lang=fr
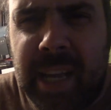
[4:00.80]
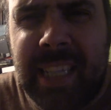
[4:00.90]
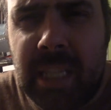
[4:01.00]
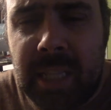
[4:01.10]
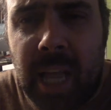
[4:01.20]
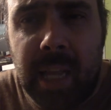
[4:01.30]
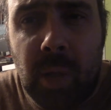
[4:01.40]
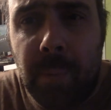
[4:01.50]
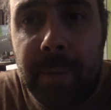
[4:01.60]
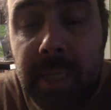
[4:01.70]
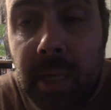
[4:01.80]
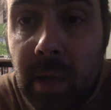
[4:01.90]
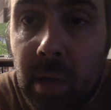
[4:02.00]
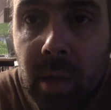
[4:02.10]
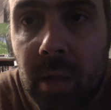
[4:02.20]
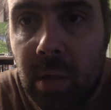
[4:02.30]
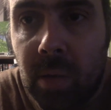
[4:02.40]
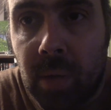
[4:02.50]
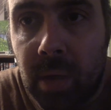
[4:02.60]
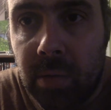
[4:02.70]
qu'elle ça strike et compagnie.
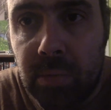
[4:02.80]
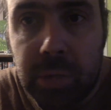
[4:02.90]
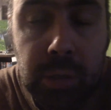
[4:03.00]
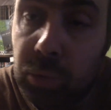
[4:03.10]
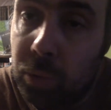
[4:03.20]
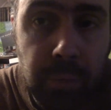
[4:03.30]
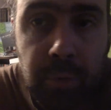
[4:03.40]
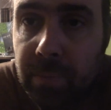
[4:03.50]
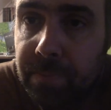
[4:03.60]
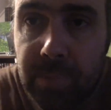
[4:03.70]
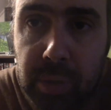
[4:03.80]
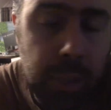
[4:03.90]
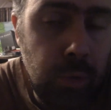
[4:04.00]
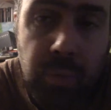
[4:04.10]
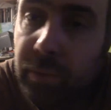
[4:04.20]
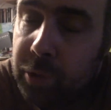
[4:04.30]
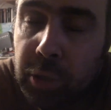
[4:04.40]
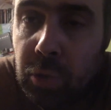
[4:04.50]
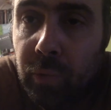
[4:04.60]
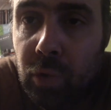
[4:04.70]
Ouais, si tu veux. Si tu, si
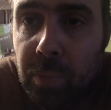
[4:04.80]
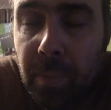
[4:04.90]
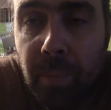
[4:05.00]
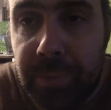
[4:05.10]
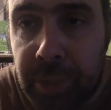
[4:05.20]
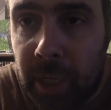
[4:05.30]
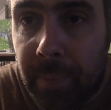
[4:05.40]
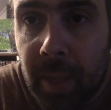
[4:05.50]
tu veux, mon petit.